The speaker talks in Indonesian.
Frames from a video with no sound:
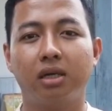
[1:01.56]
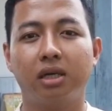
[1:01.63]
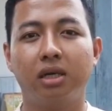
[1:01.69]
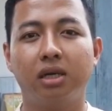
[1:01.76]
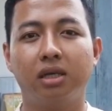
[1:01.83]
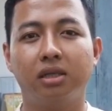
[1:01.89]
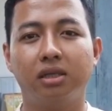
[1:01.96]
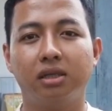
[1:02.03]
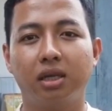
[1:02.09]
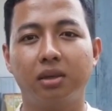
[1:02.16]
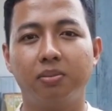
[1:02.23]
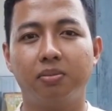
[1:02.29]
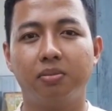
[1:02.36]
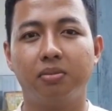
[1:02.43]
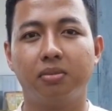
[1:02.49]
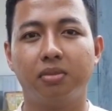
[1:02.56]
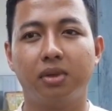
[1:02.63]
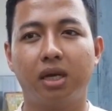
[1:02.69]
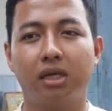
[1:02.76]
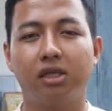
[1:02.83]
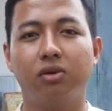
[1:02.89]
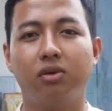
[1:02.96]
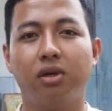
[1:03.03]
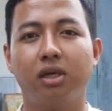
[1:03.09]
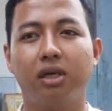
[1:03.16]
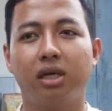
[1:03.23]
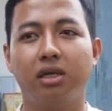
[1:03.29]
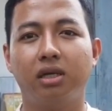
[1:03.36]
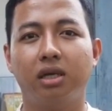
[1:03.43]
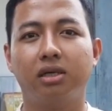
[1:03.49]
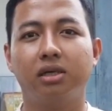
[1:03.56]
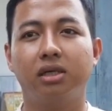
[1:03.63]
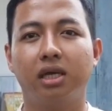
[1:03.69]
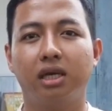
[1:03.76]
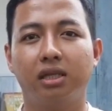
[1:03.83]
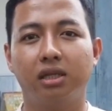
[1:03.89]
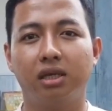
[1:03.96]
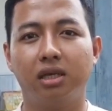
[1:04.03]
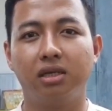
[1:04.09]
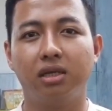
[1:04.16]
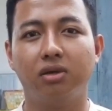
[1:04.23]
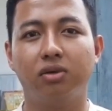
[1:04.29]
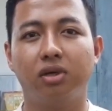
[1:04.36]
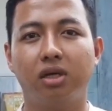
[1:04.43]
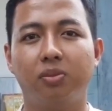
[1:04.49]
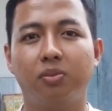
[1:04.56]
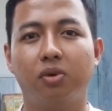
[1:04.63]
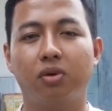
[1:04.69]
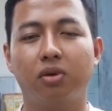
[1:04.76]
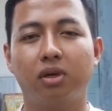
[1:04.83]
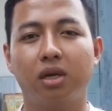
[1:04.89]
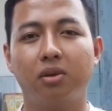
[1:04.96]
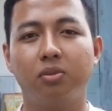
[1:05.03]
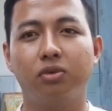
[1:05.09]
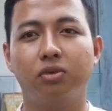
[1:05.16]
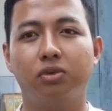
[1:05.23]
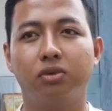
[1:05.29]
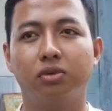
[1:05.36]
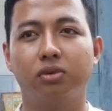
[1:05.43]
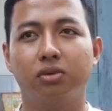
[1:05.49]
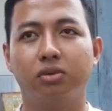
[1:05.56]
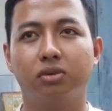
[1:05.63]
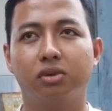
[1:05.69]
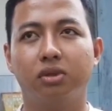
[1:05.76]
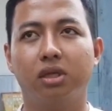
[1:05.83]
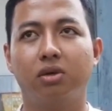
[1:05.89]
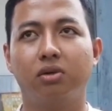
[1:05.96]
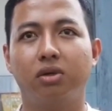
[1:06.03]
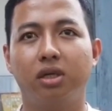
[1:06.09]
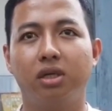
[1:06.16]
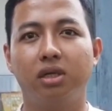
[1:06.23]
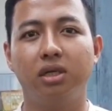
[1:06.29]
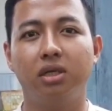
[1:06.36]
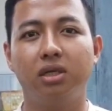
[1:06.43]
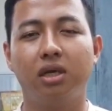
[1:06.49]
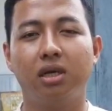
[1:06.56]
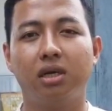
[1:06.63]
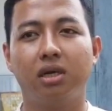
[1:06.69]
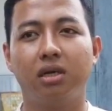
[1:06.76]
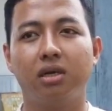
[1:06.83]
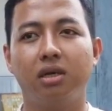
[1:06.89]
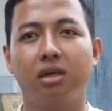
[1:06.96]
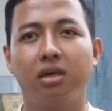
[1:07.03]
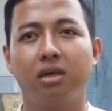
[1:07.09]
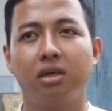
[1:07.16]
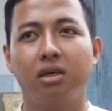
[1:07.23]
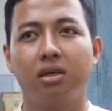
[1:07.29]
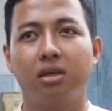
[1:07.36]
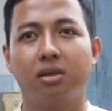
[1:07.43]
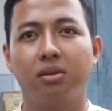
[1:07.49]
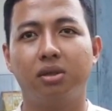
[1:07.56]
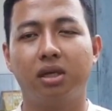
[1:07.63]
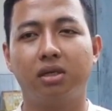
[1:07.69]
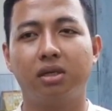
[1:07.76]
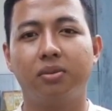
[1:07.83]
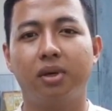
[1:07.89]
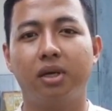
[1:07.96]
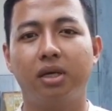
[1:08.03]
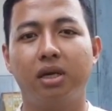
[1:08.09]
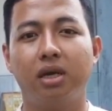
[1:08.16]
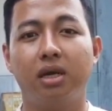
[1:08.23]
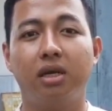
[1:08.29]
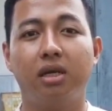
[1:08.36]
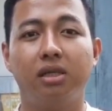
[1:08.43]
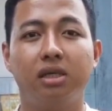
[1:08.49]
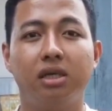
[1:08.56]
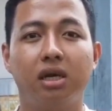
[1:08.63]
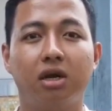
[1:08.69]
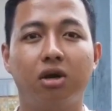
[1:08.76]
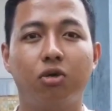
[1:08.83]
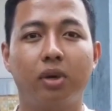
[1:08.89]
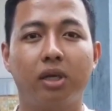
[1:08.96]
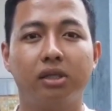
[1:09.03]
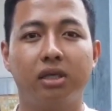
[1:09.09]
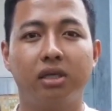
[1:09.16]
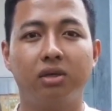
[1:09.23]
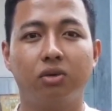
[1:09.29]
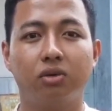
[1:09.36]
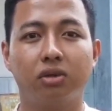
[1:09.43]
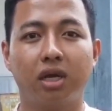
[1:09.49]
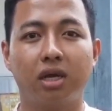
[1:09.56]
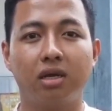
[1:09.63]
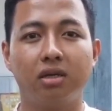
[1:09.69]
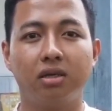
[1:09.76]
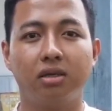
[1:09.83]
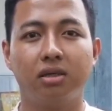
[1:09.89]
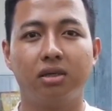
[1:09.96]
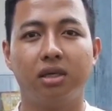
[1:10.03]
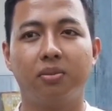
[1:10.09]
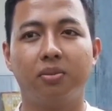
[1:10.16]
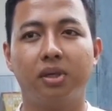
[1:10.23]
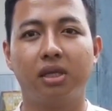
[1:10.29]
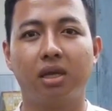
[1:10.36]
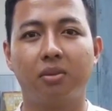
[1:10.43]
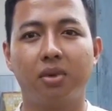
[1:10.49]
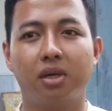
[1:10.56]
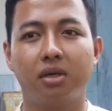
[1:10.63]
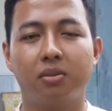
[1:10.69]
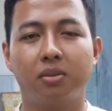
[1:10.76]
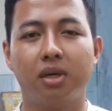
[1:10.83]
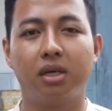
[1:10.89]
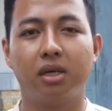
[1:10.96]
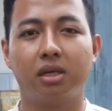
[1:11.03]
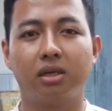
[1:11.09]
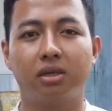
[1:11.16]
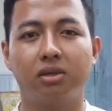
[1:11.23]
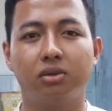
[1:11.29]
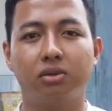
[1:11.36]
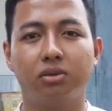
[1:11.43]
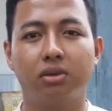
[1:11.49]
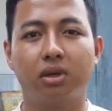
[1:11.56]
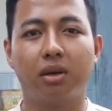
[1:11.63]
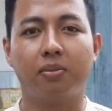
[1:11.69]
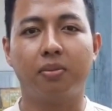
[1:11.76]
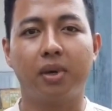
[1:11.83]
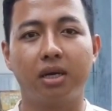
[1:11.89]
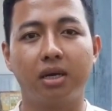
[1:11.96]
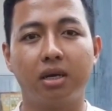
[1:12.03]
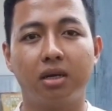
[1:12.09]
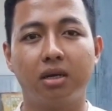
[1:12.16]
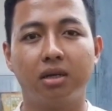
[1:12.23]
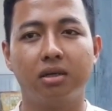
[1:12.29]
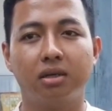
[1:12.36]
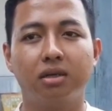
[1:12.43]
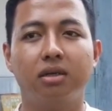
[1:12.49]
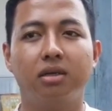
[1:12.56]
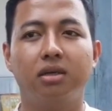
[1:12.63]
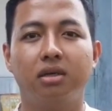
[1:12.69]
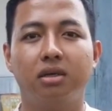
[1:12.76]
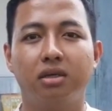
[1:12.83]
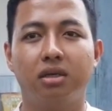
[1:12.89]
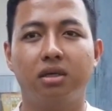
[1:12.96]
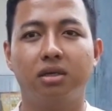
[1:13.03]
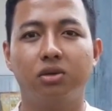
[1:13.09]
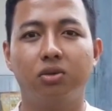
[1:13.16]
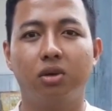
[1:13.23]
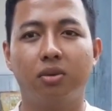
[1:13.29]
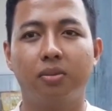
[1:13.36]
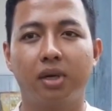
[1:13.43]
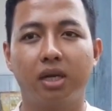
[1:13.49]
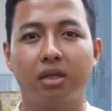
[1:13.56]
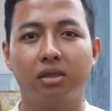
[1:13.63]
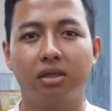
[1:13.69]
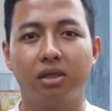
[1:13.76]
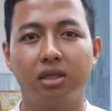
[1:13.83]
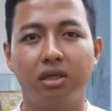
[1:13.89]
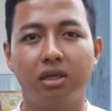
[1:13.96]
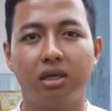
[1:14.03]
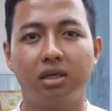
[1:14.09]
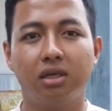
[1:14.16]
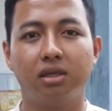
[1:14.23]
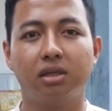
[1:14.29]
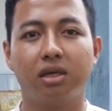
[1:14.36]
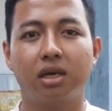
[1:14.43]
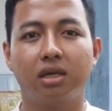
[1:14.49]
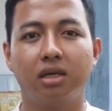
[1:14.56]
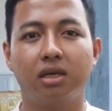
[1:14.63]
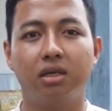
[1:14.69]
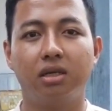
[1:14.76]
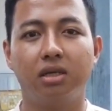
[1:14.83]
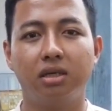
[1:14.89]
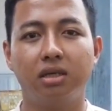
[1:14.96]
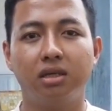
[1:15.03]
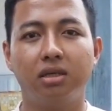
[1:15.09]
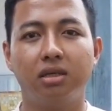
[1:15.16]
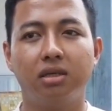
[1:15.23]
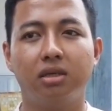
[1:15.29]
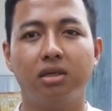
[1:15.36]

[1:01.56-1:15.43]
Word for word: agenda tetap atau agenda kegiatan yang sudah diprogram untuk tahun ini yang yang dimana ada tiga kabupaten kota yang pertama kemarin itu Kampar yang kedua Meranti dan yang terakhir ini